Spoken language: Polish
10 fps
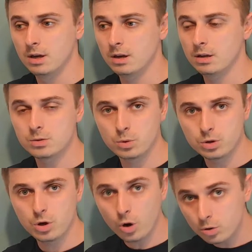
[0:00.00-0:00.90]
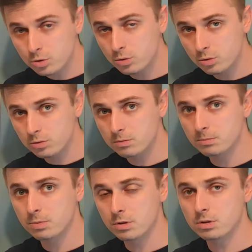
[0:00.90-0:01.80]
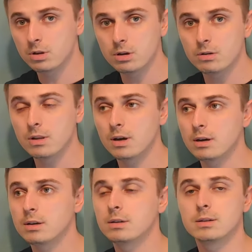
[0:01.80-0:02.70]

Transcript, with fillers: e, złotych kosztu poniesionego na,